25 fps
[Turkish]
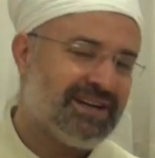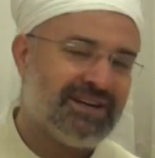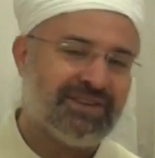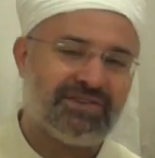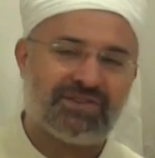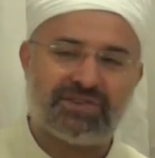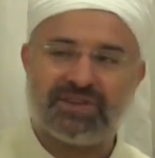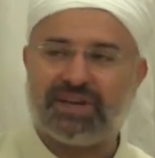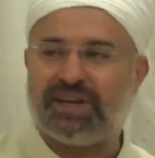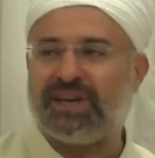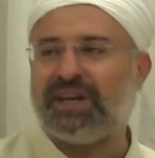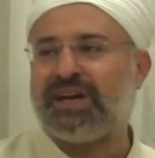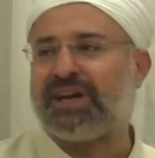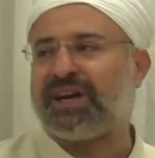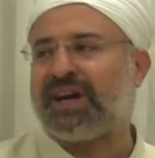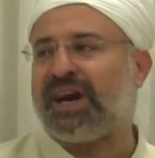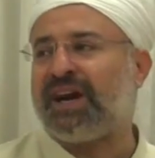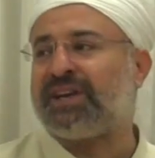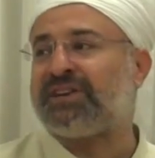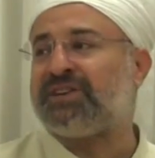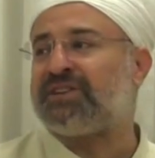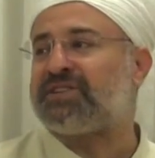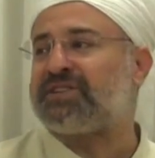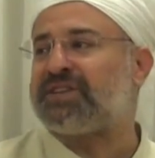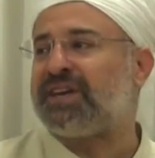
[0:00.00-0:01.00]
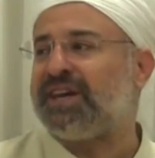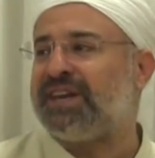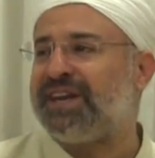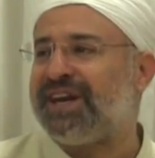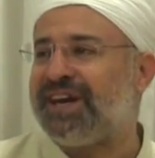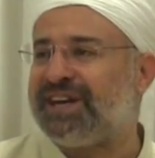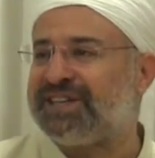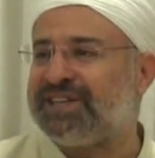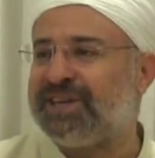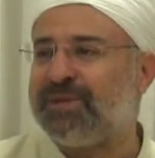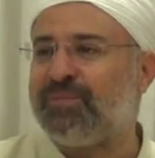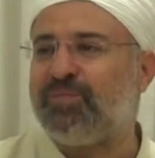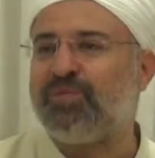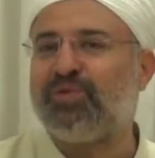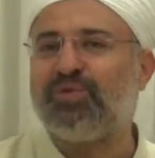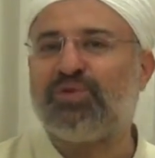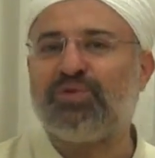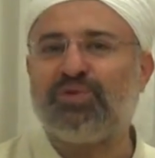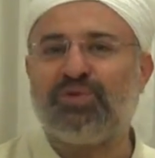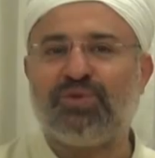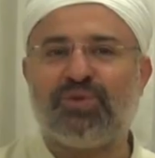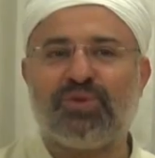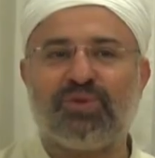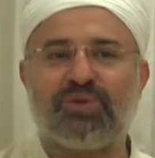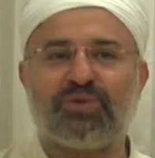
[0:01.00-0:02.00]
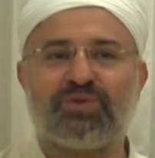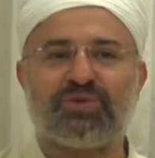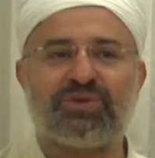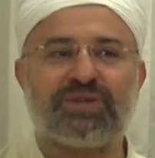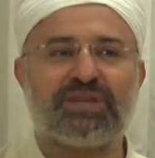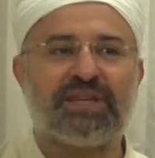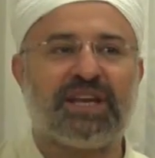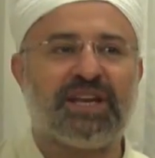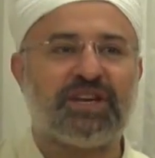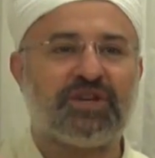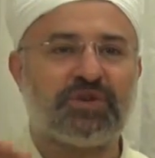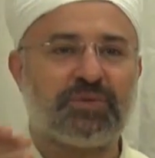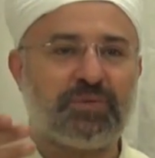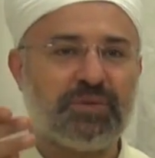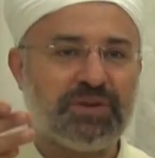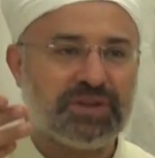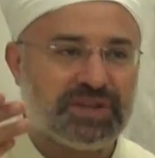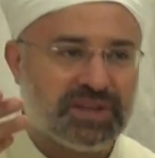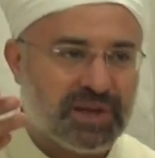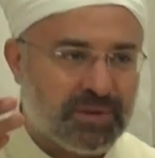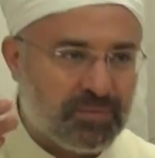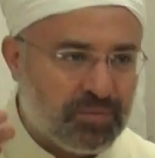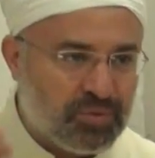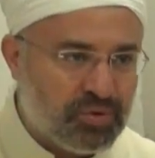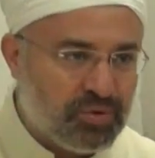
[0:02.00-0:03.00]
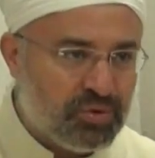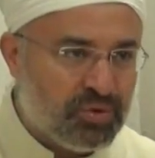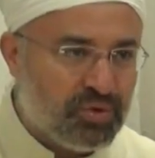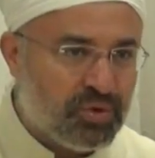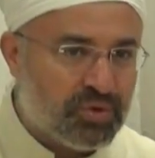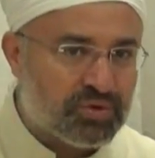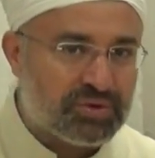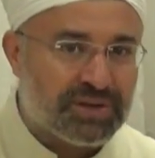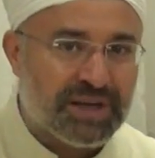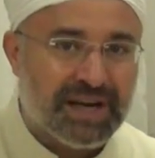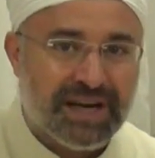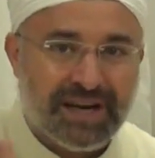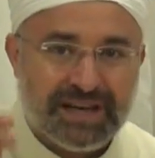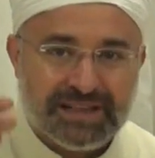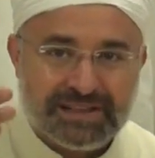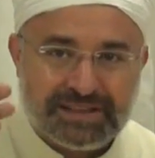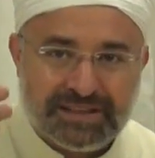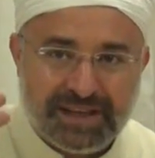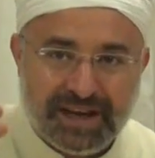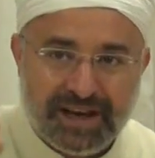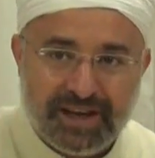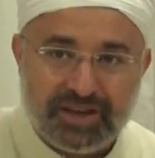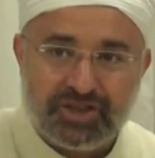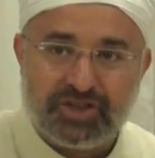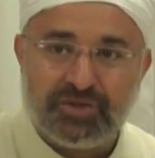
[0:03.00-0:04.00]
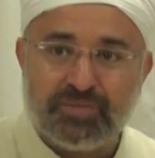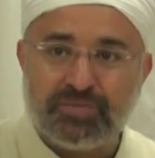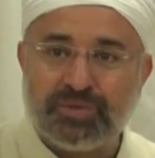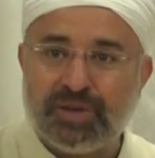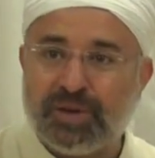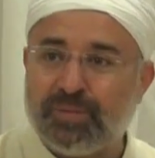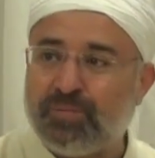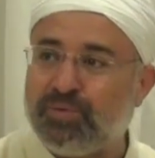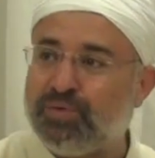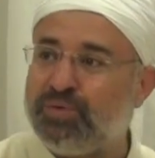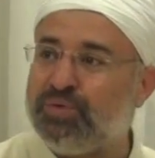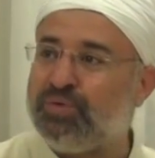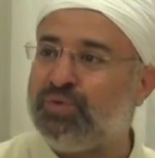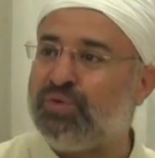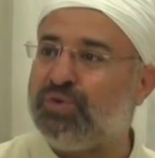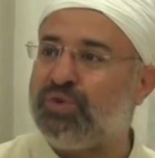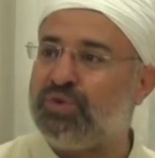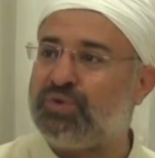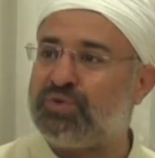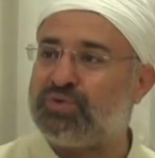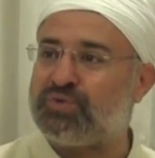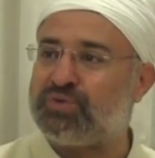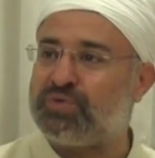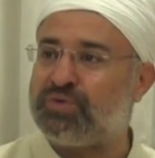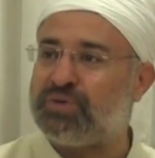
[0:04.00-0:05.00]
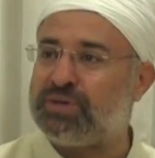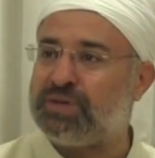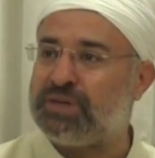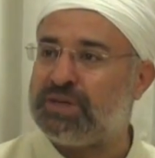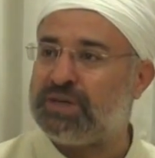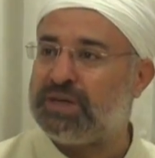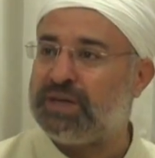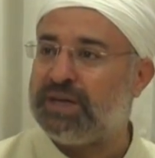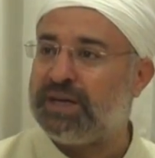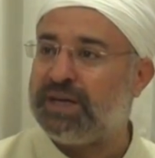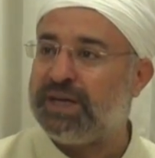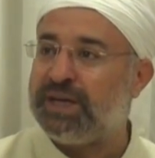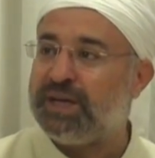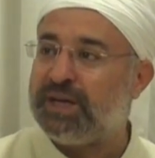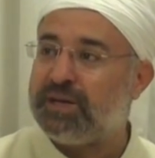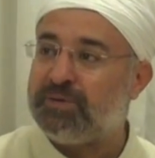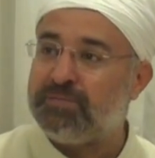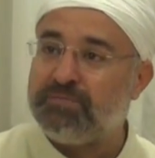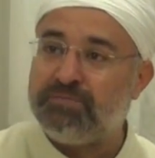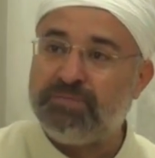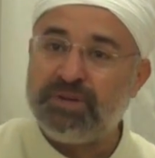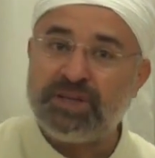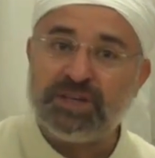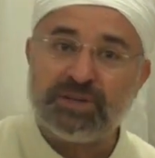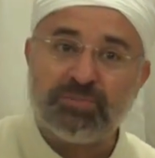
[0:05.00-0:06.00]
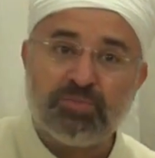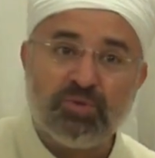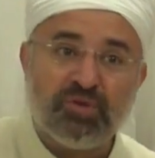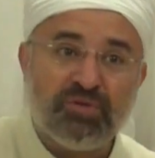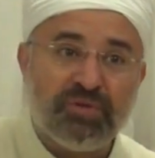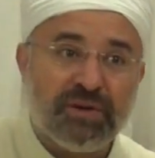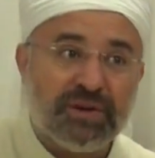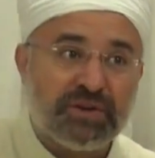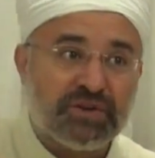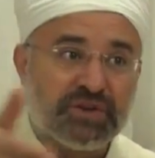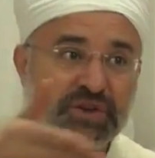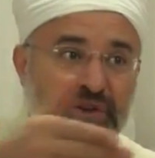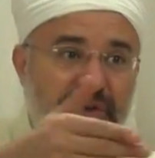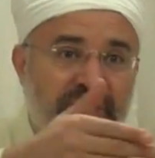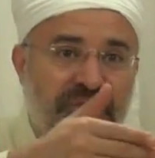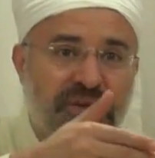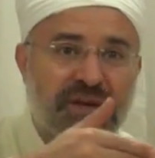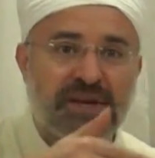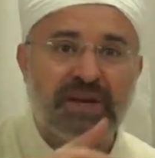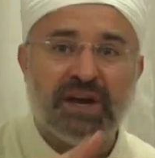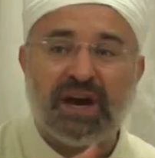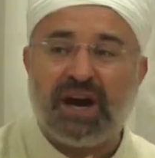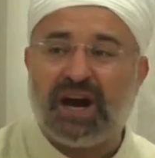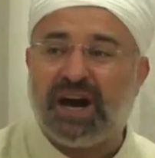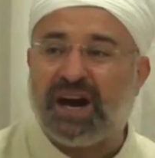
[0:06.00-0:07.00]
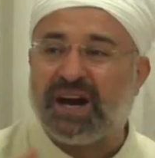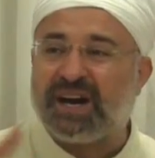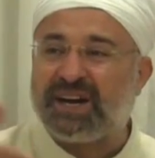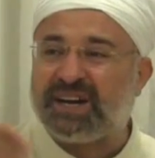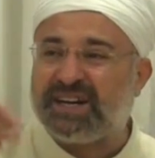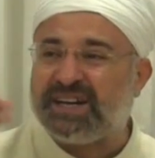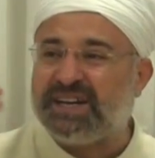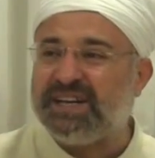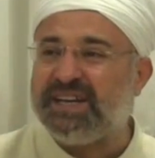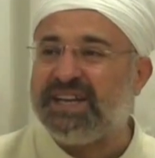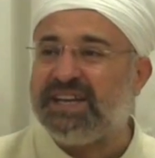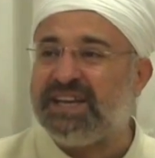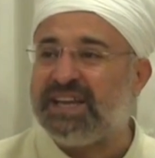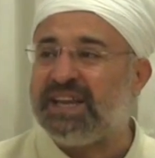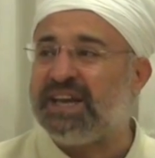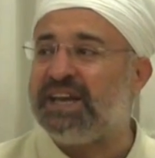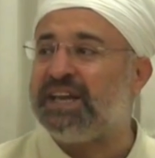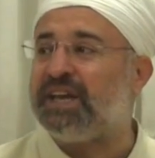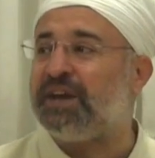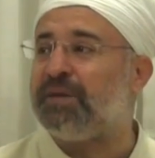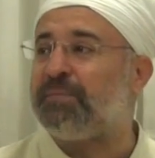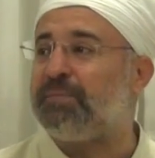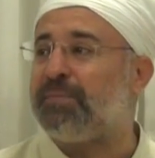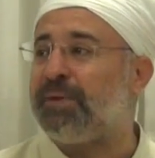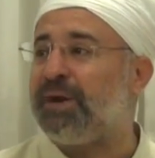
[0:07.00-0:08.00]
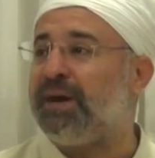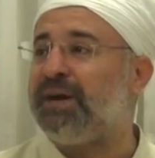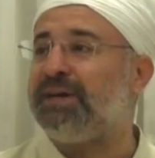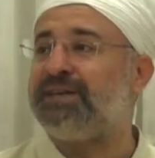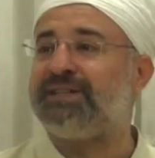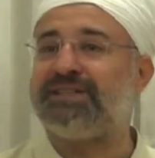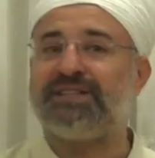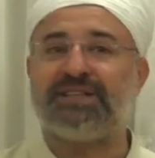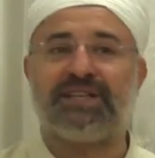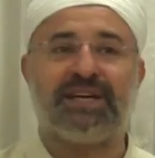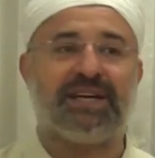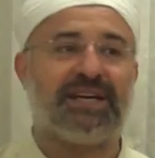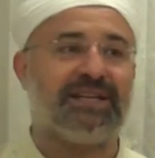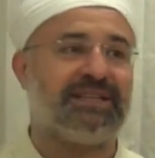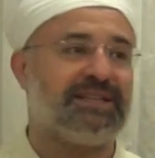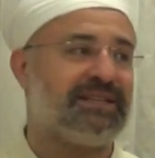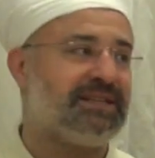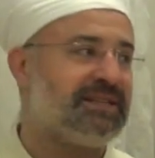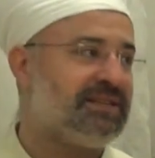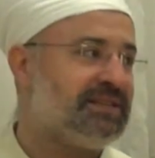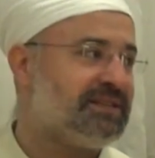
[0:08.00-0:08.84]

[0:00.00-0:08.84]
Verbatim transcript: sana karşı senada bulunuyoruz, tesbihte bulunuyoruz, tazimde bulunuyoruz. Biz bu vazifeyi hakkıyla yaparken